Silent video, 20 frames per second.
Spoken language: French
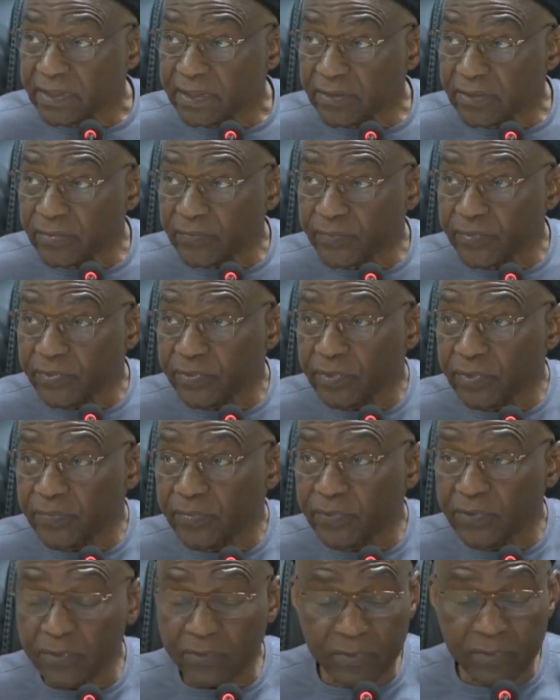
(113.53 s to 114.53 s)
on peut donc
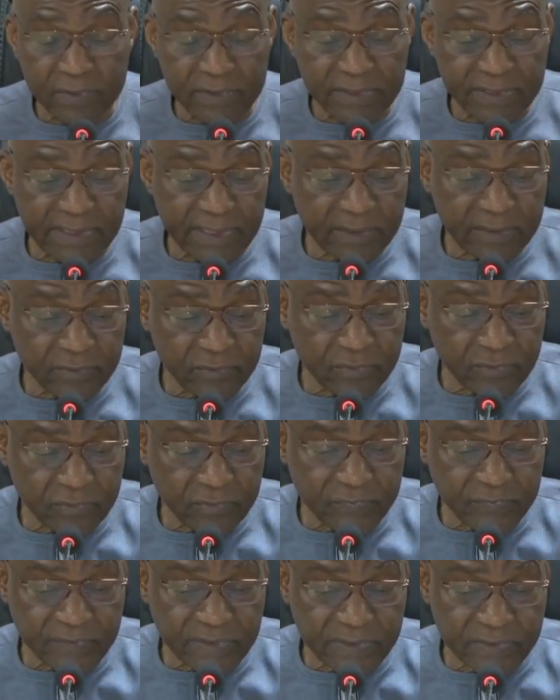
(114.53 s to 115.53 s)
compter en toute
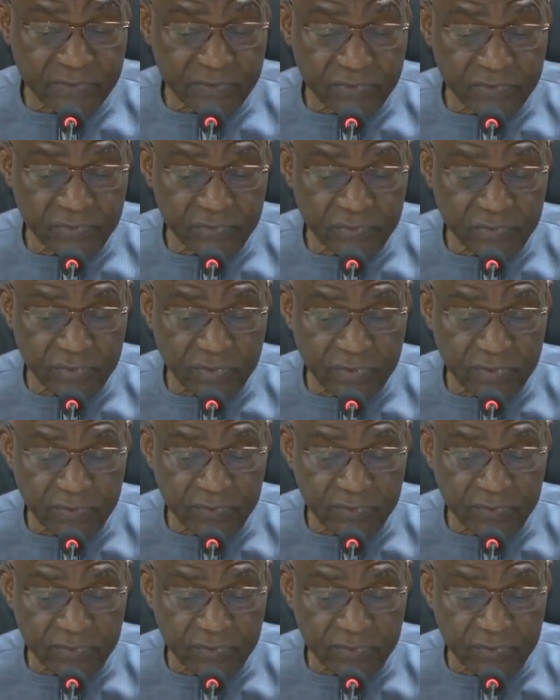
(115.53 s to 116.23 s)
confiance sur euh,